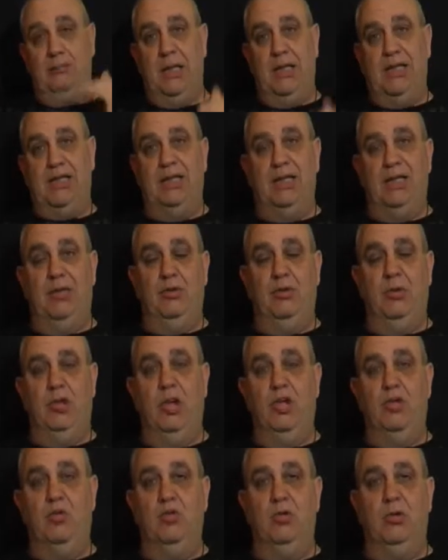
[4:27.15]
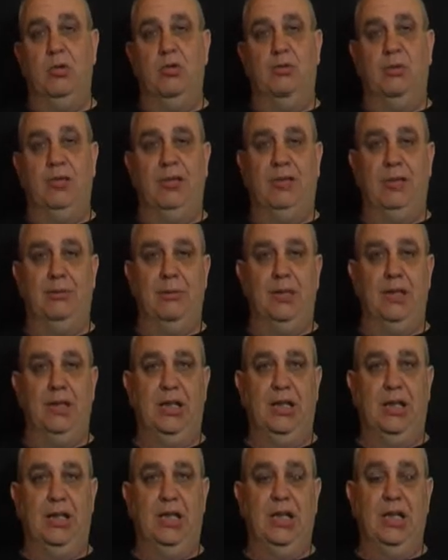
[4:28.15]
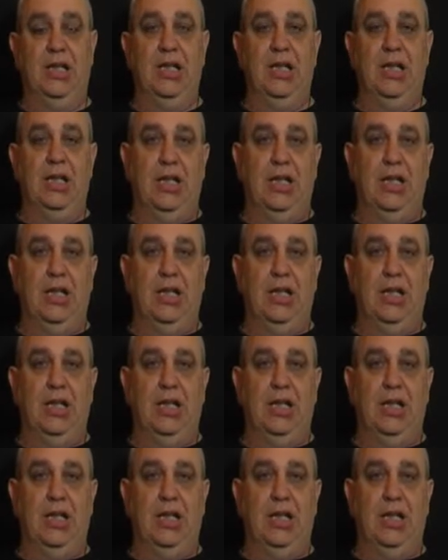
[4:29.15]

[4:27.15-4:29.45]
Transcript: passivo che comunque fa capire che